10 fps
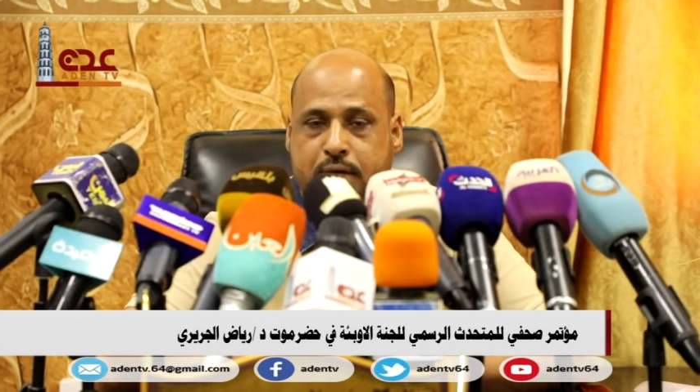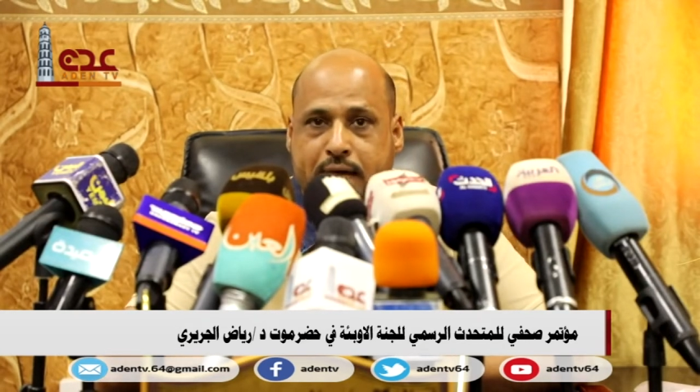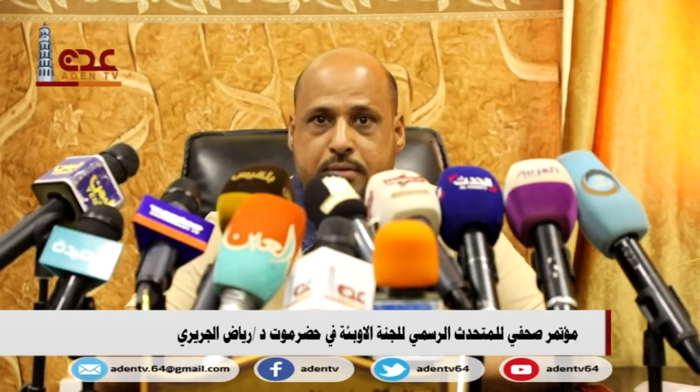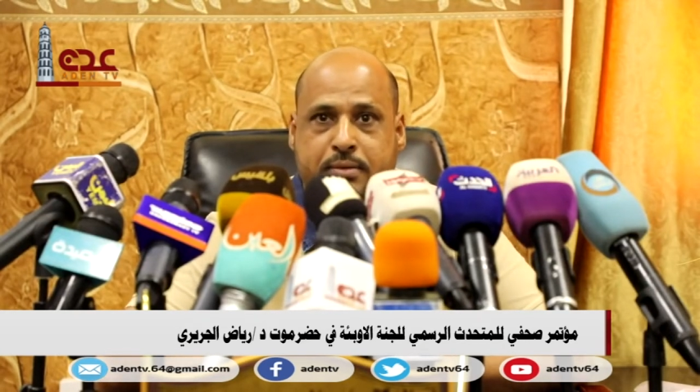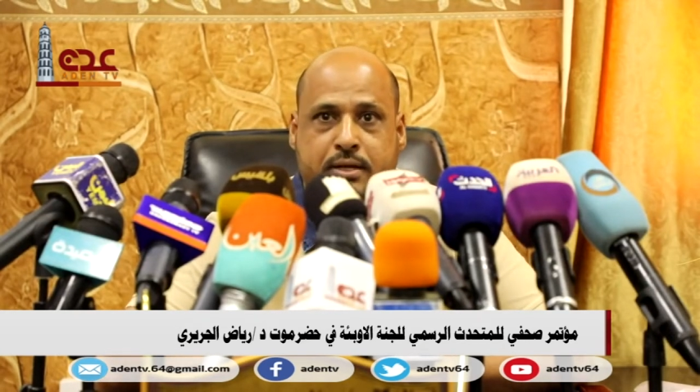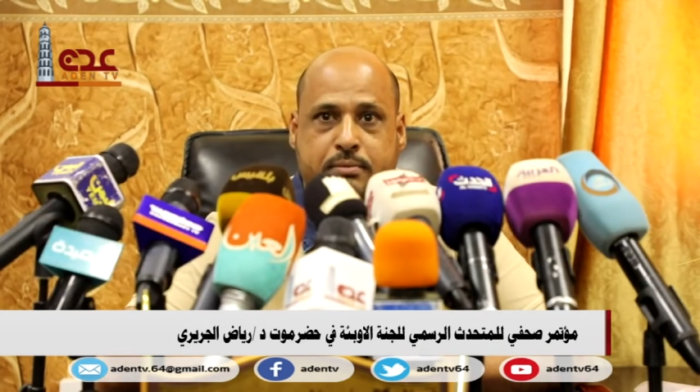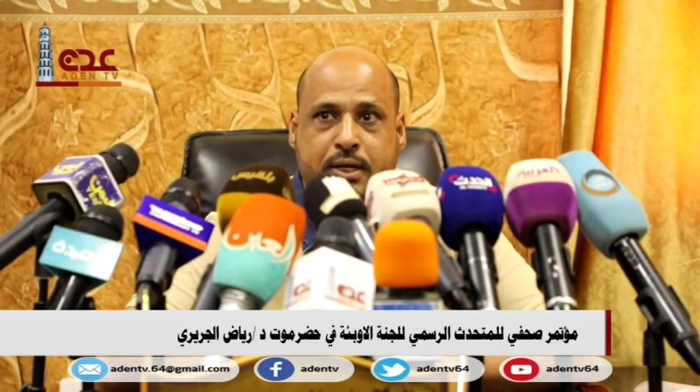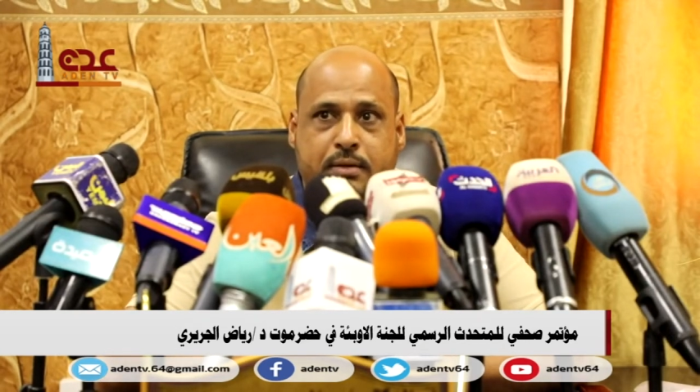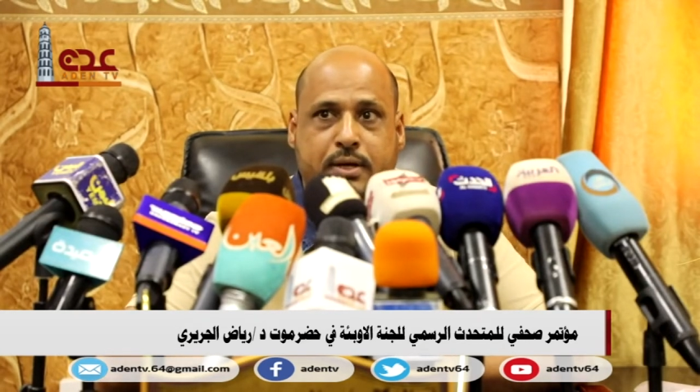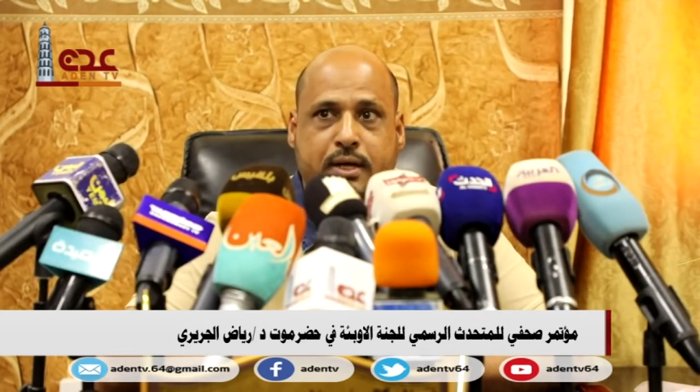أي مرض من
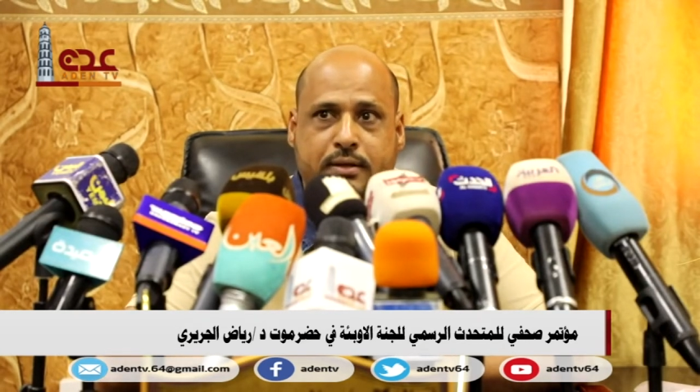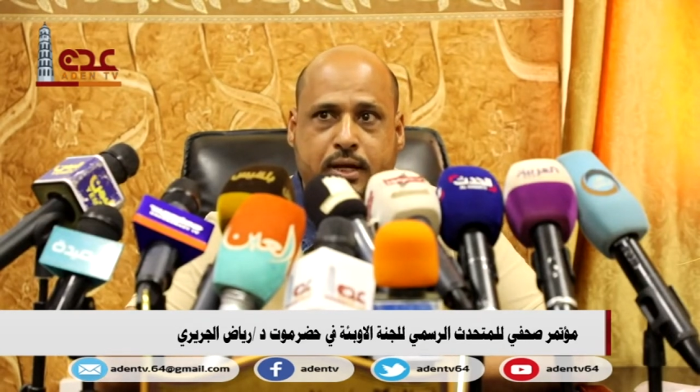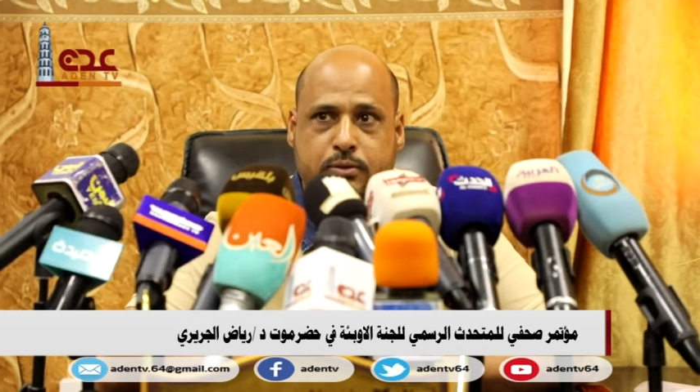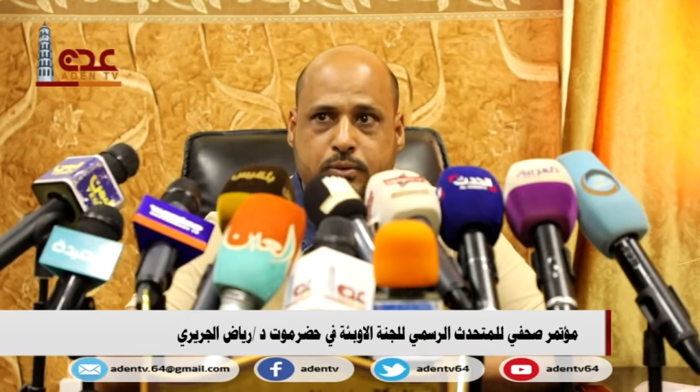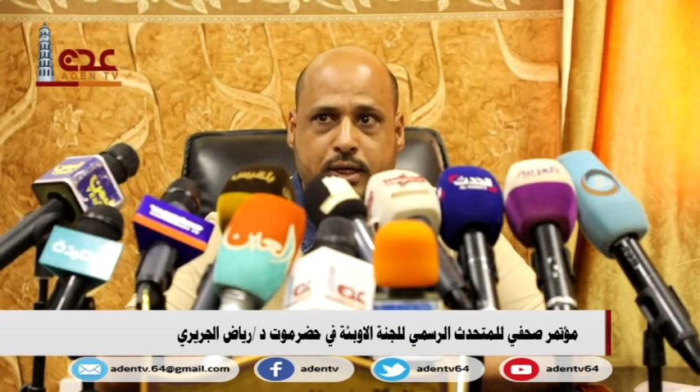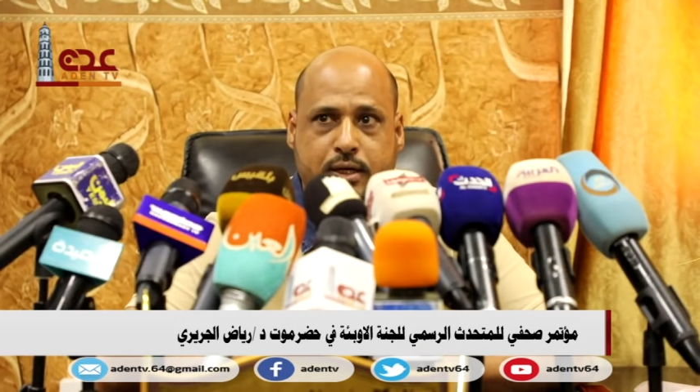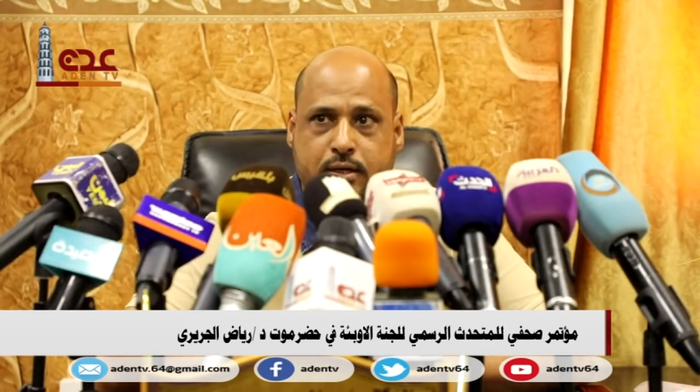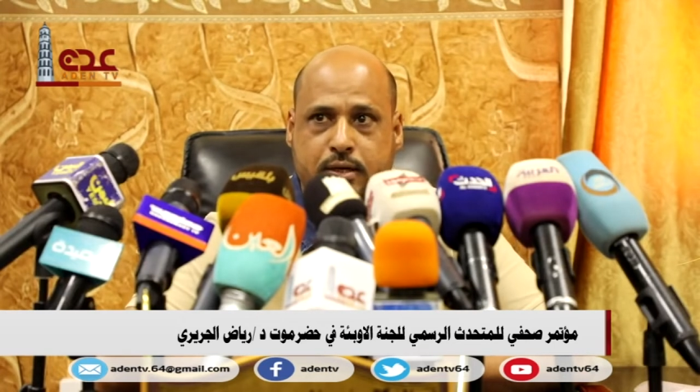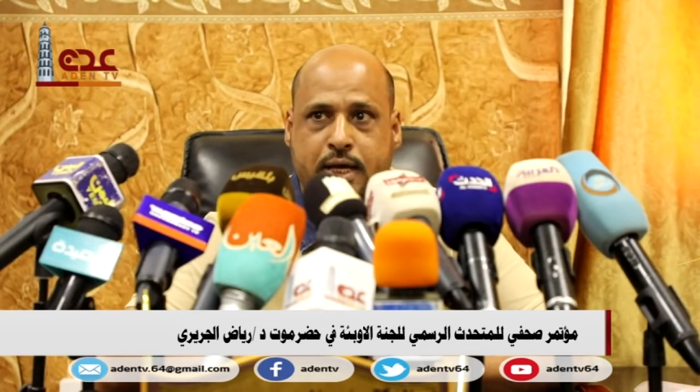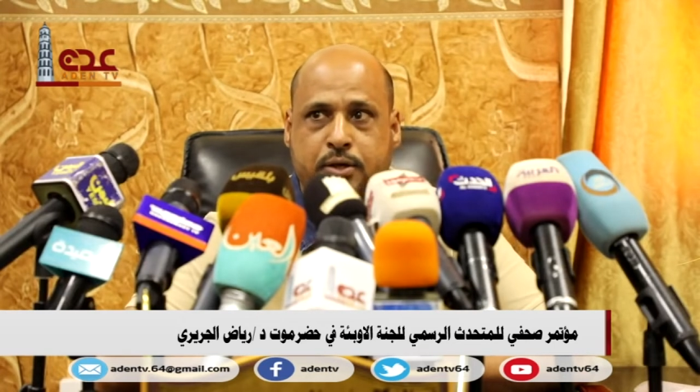الأمراض نحن
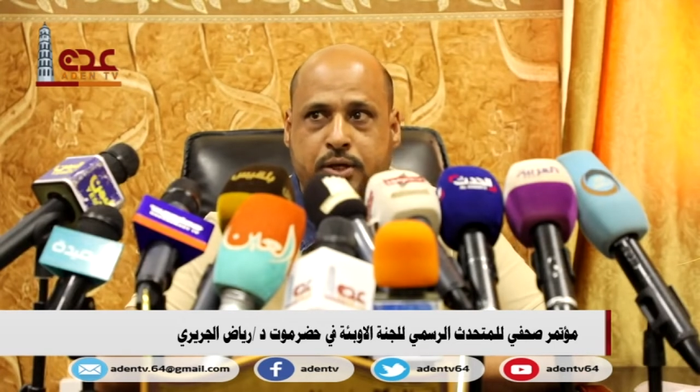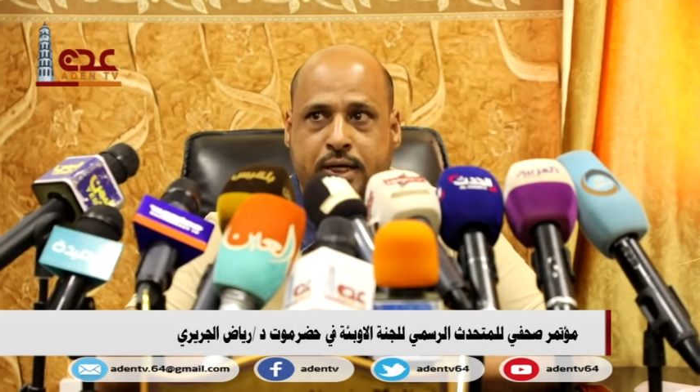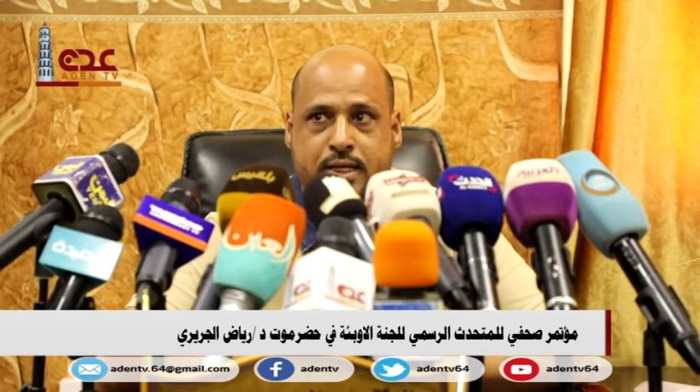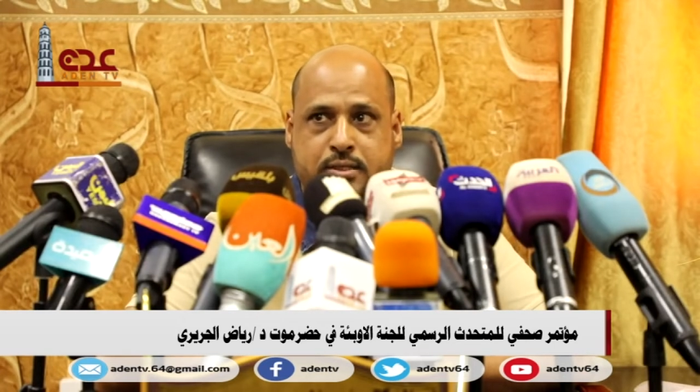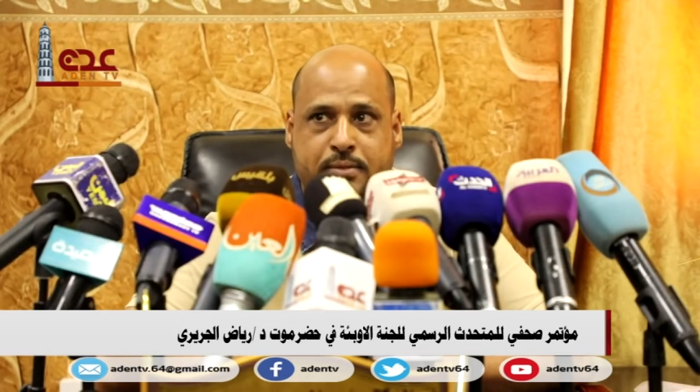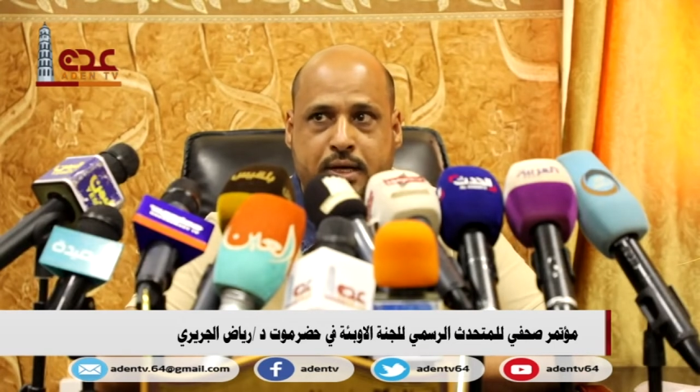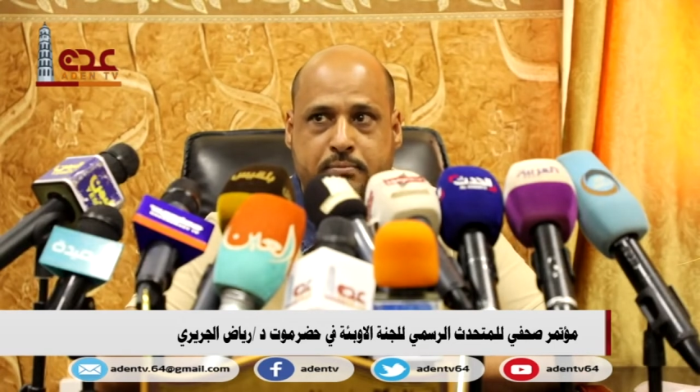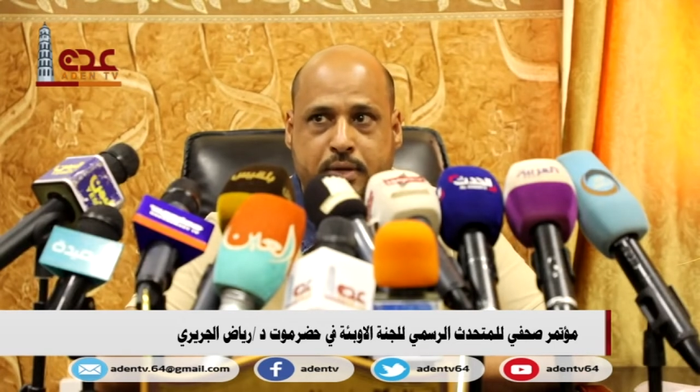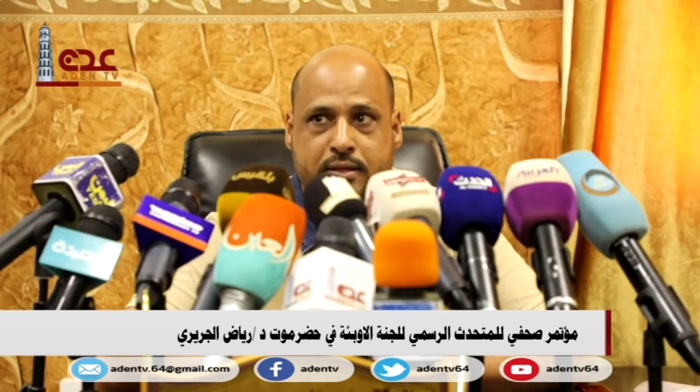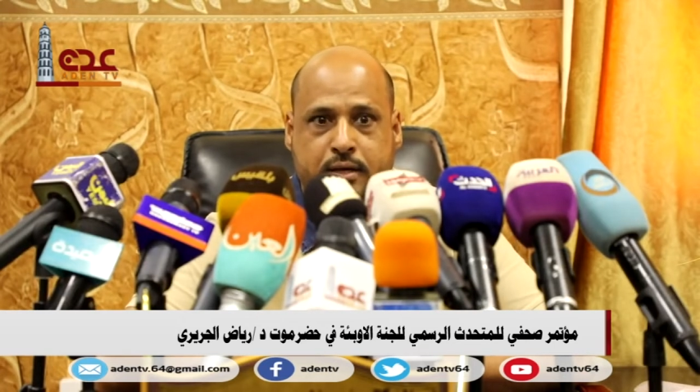لا, لا نعلن أسماء
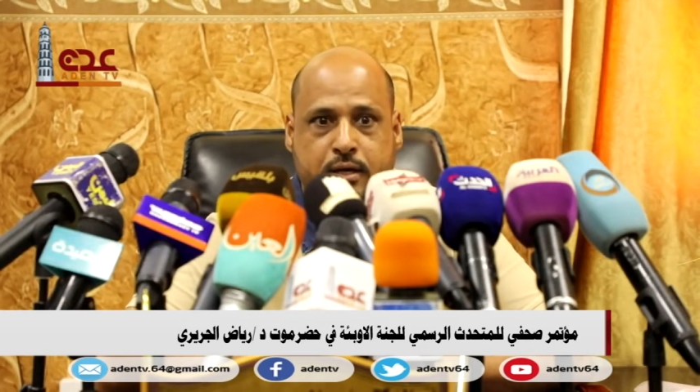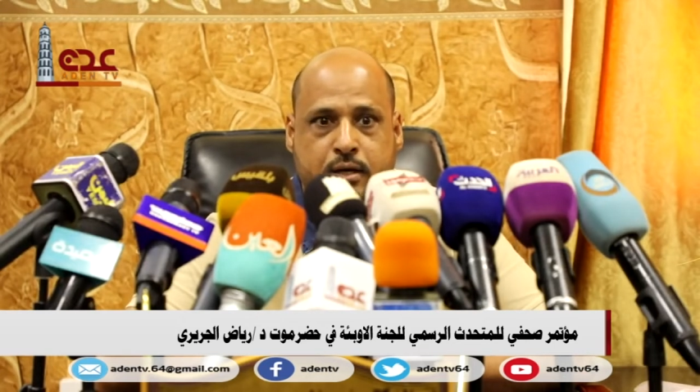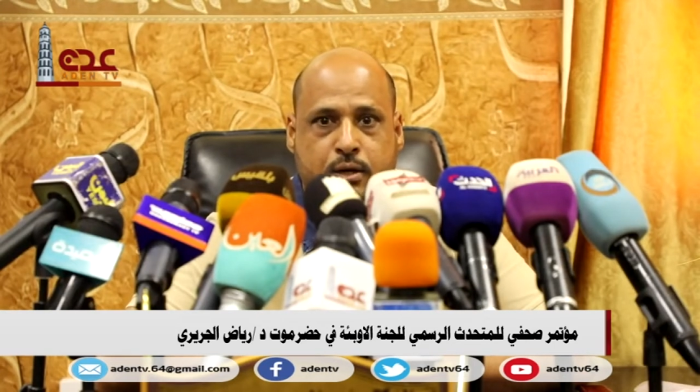مرضى